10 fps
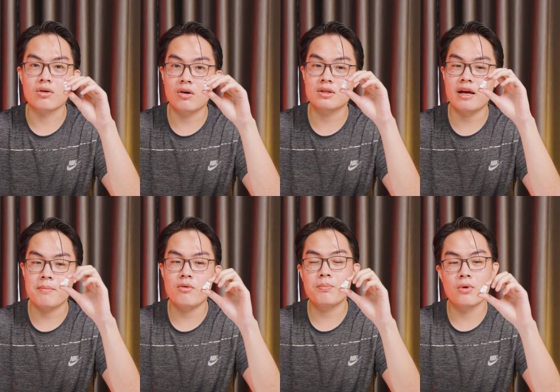con
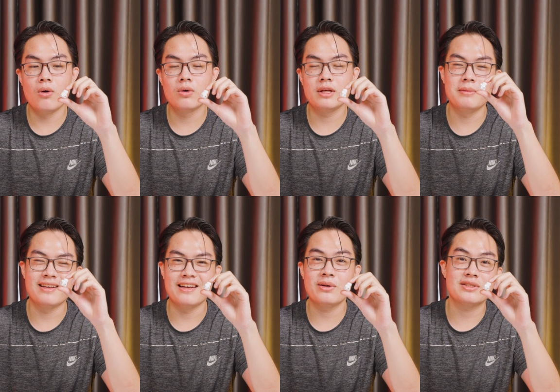AirPods Pro thì
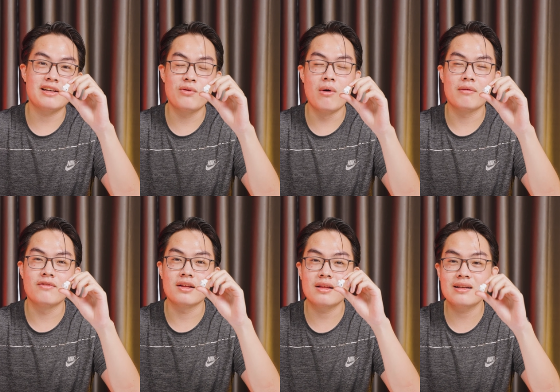mình nghĩ nó sẽ phù hợp
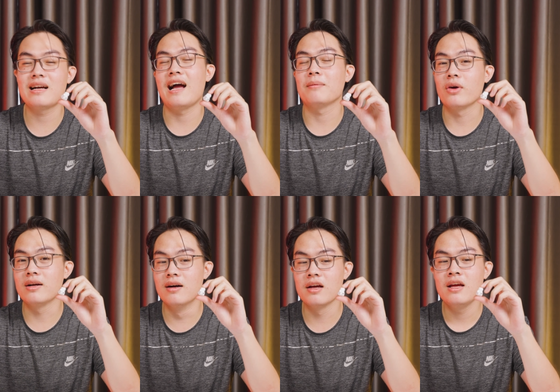với tất cả mọi
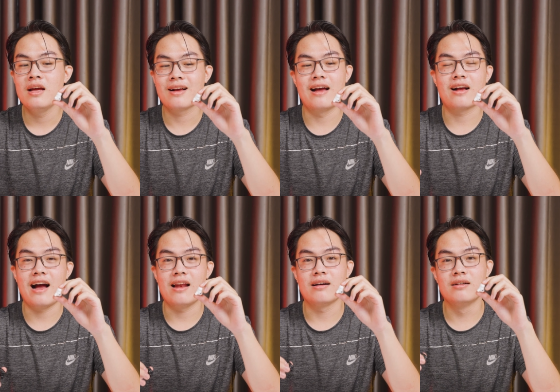người kể
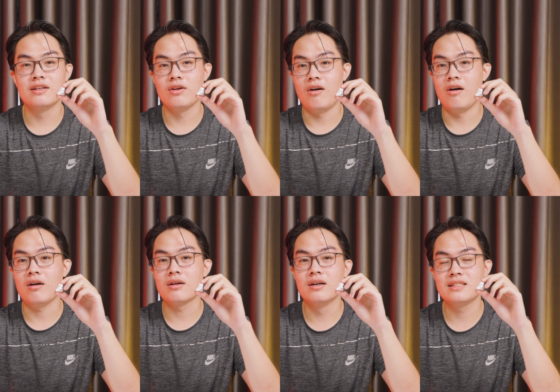cả là người nhỏ
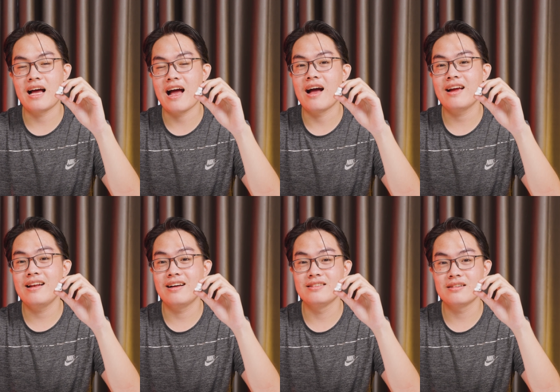người già
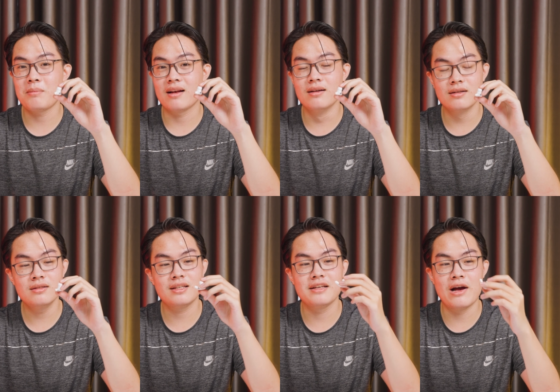hay là những bạn
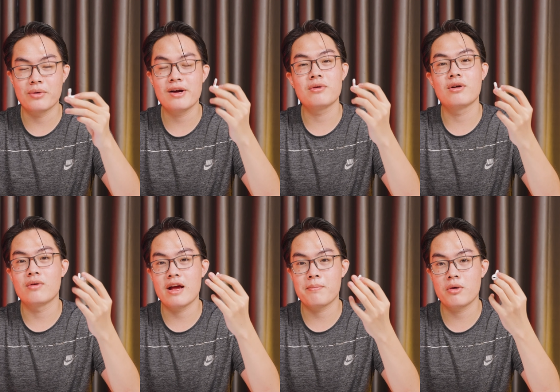nữ thì đều đeo được
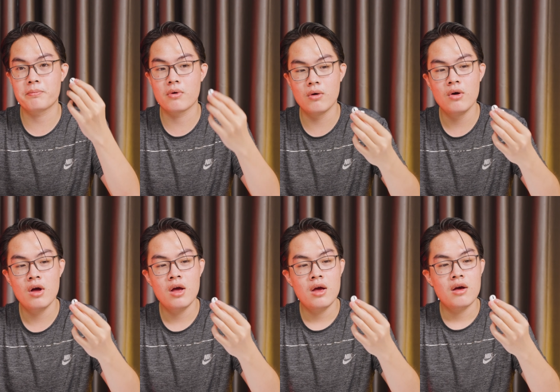con AirPods Pro
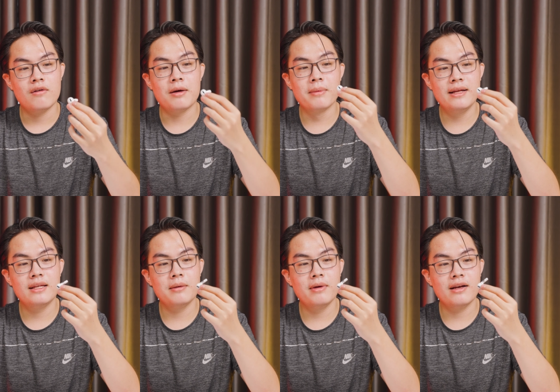và mình
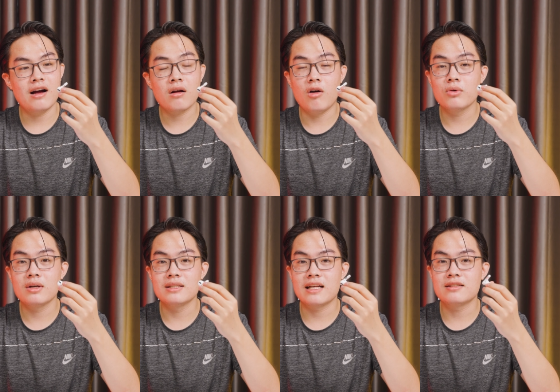thì mình đã có một
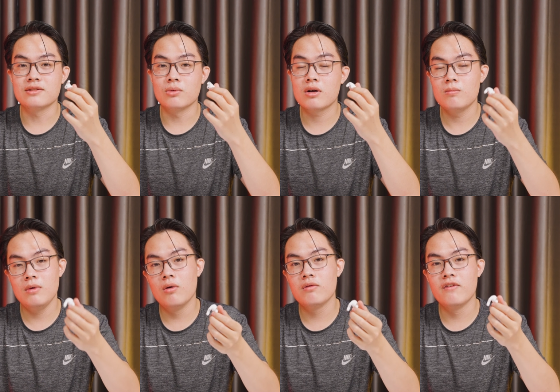thời gian sử dụng không
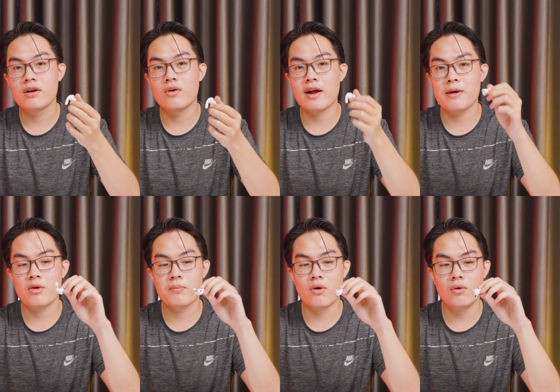lâu với con
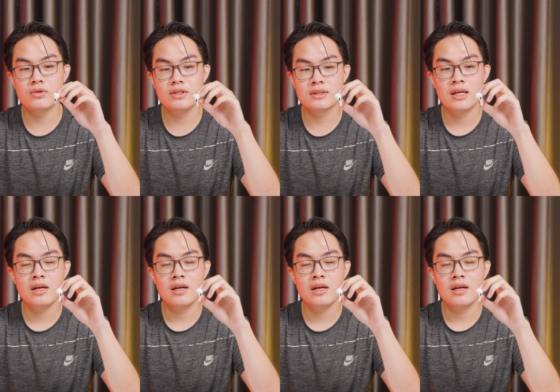AirPods Pro nhưng